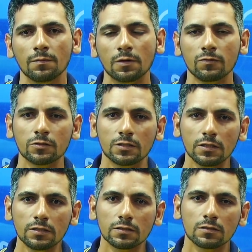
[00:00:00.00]
Para
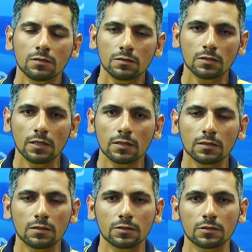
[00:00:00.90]
vocês, né, que
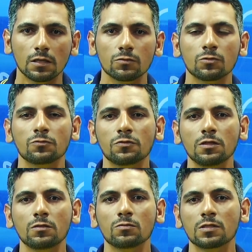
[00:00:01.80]
está nos
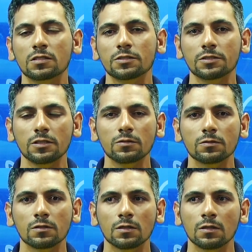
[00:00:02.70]
ouvindo, nos assistindo,
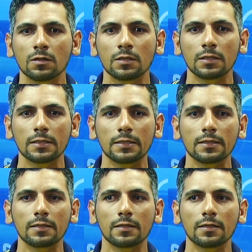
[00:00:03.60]

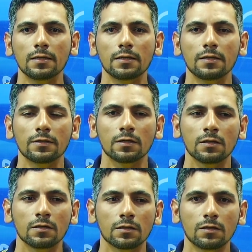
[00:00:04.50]
é,
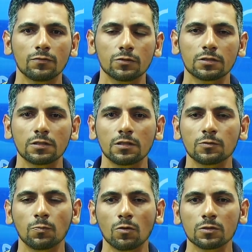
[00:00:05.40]
que vocês
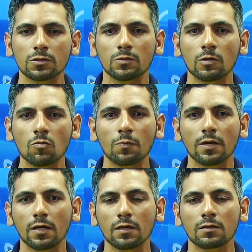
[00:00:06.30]
possam
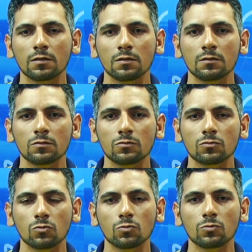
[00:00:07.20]
acompanhar
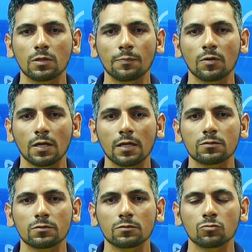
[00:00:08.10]
todo o campeonato,
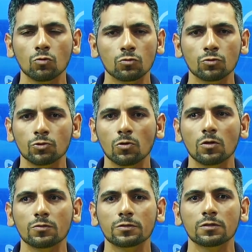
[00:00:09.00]
todos os
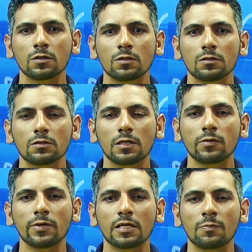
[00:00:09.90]
jogos, né?
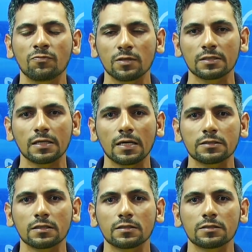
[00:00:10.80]
uma equipe
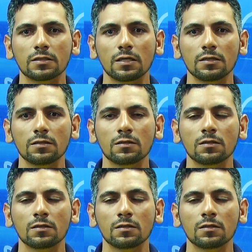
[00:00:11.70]
fantástica que está aí